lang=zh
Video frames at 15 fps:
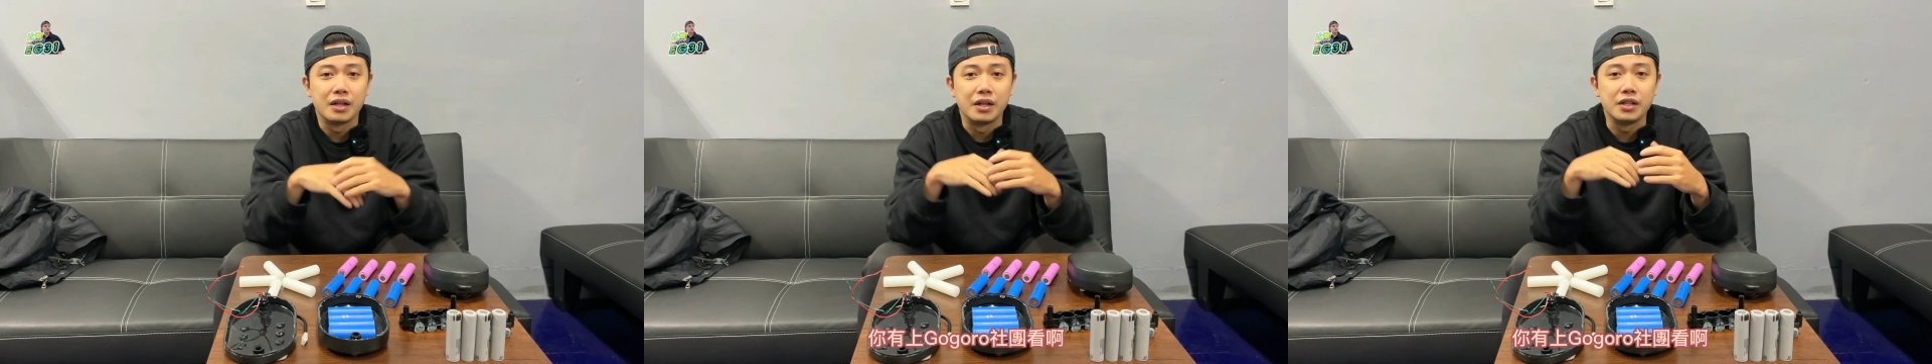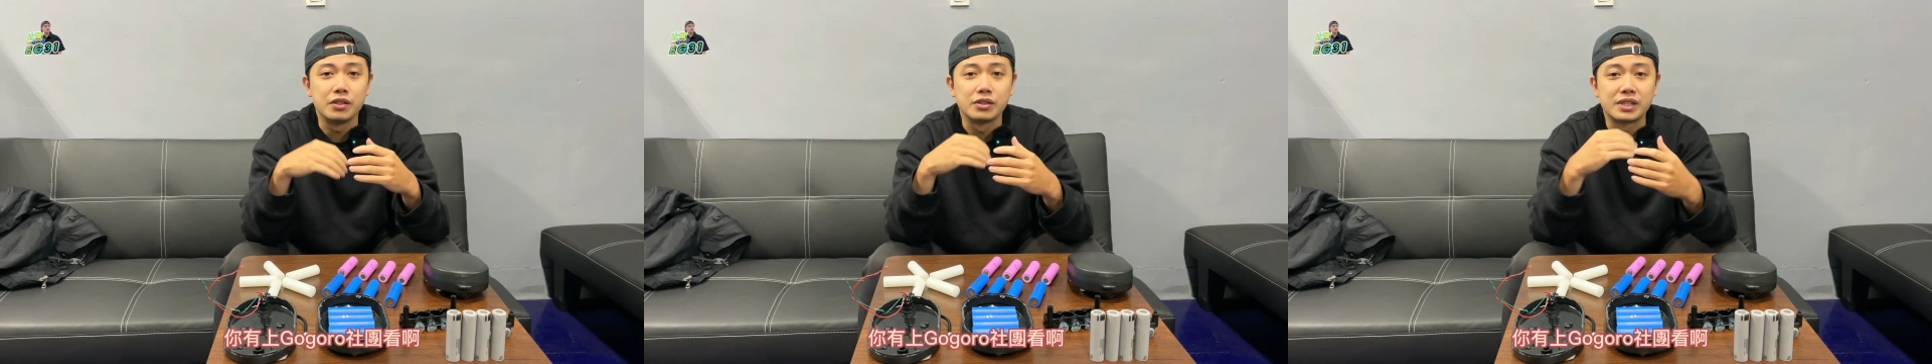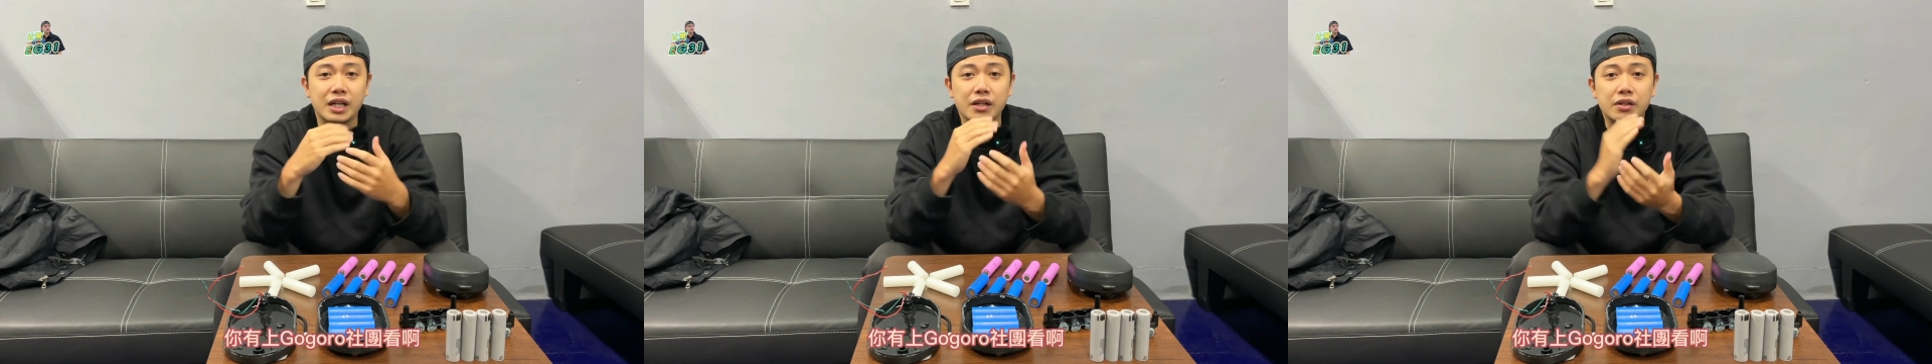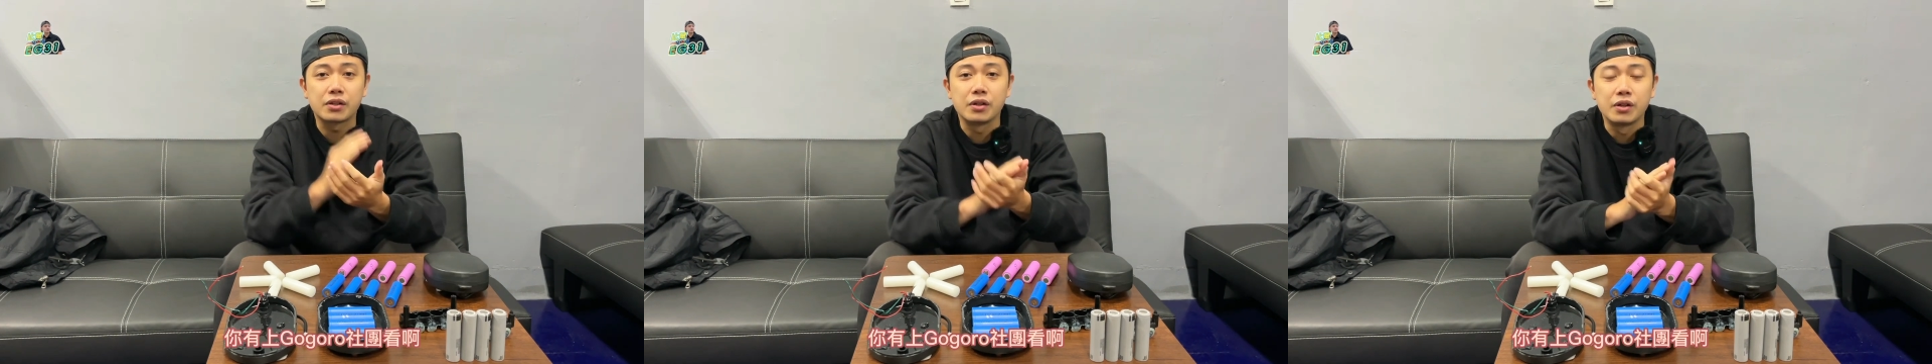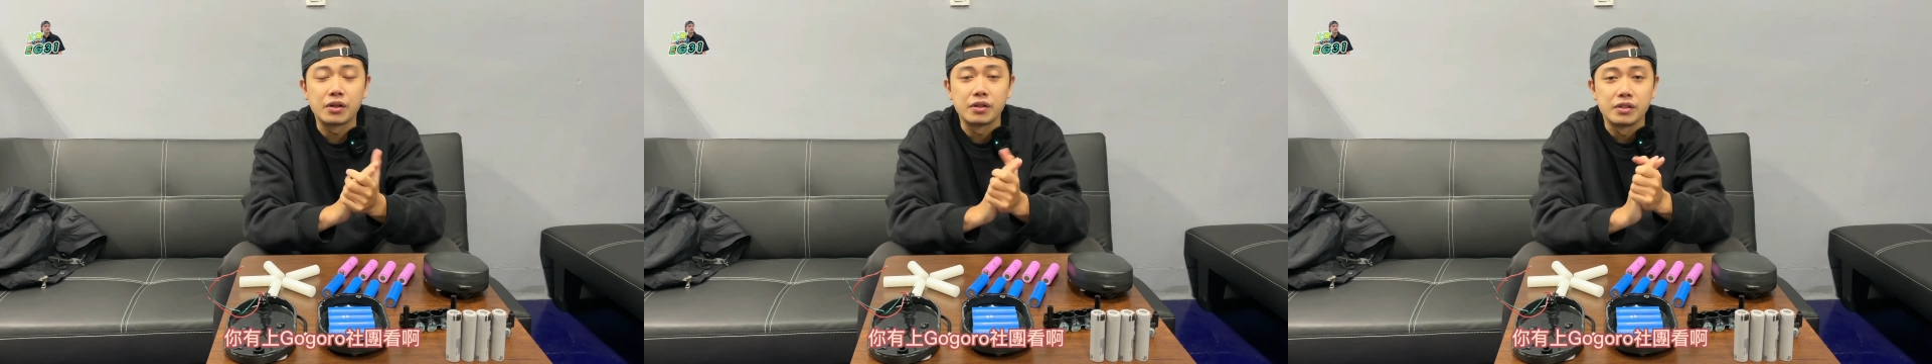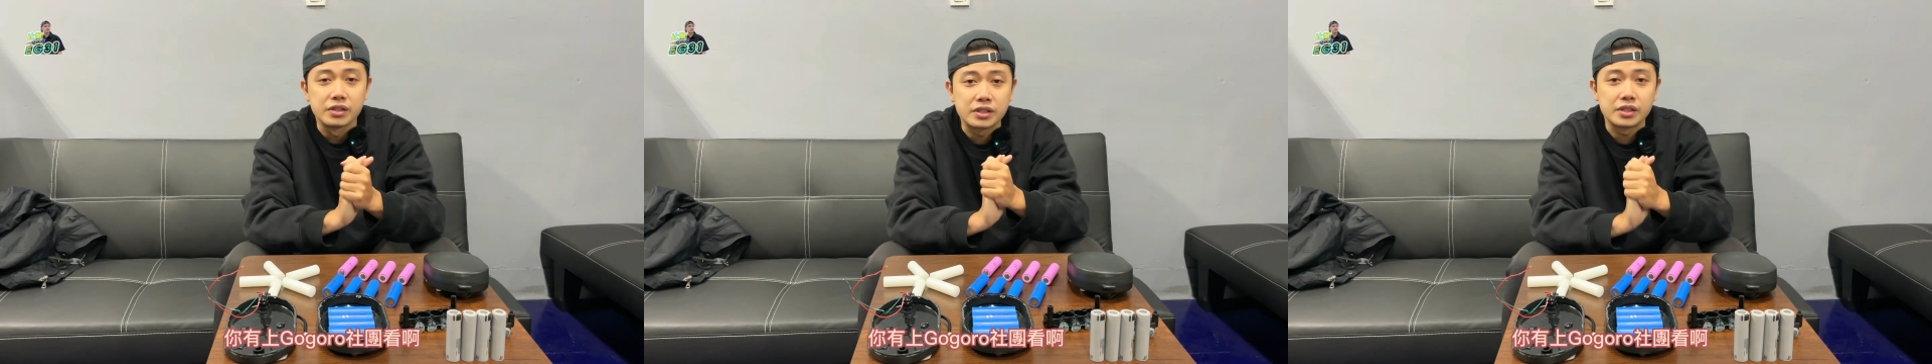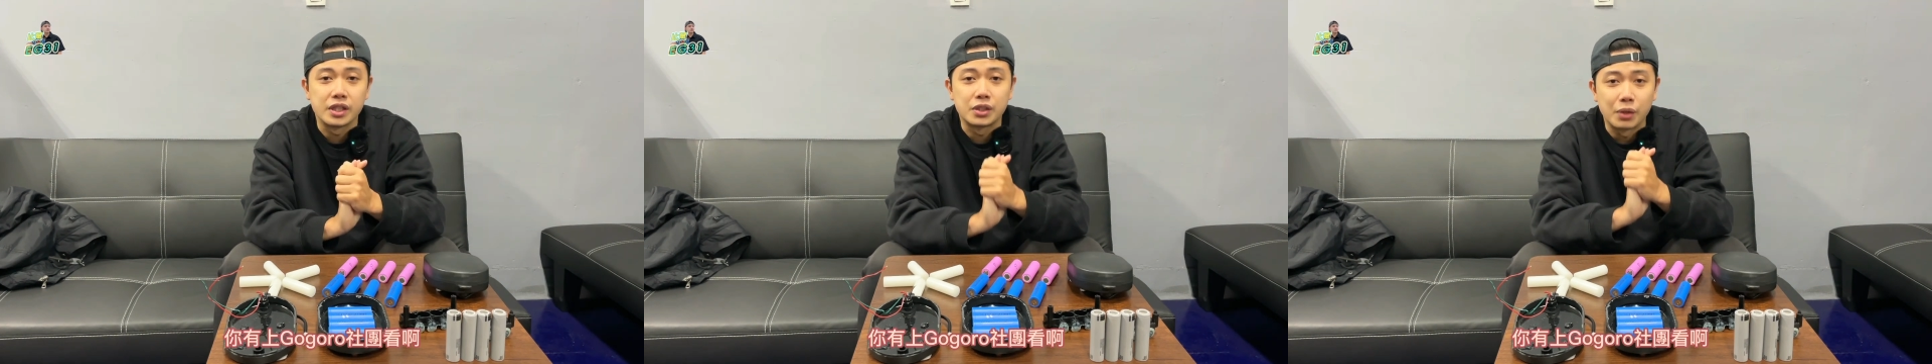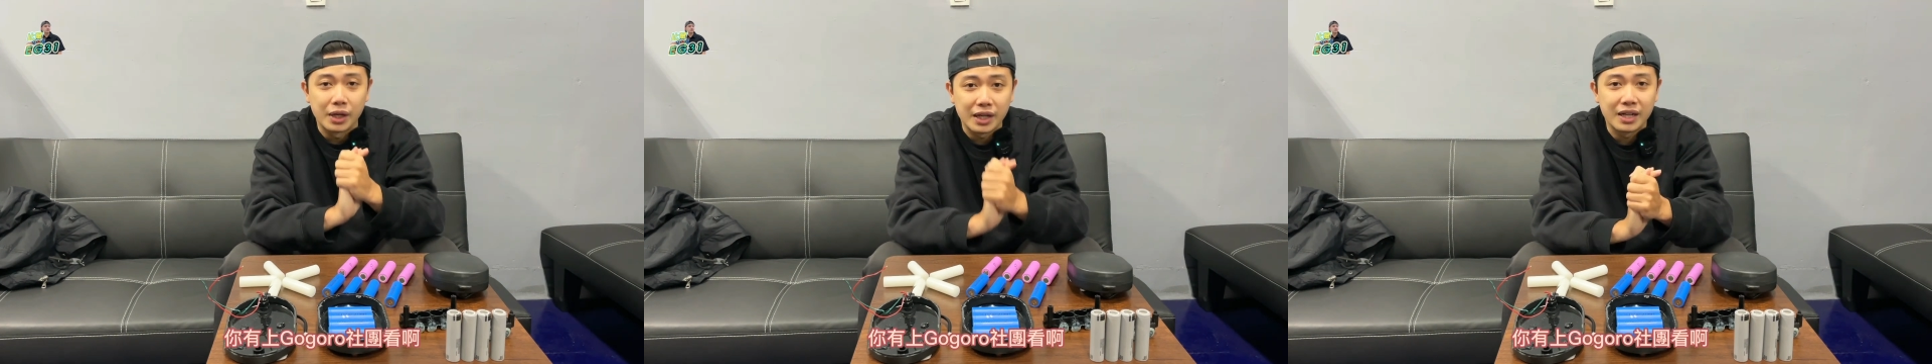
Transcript: 你有上 Gogoro 社团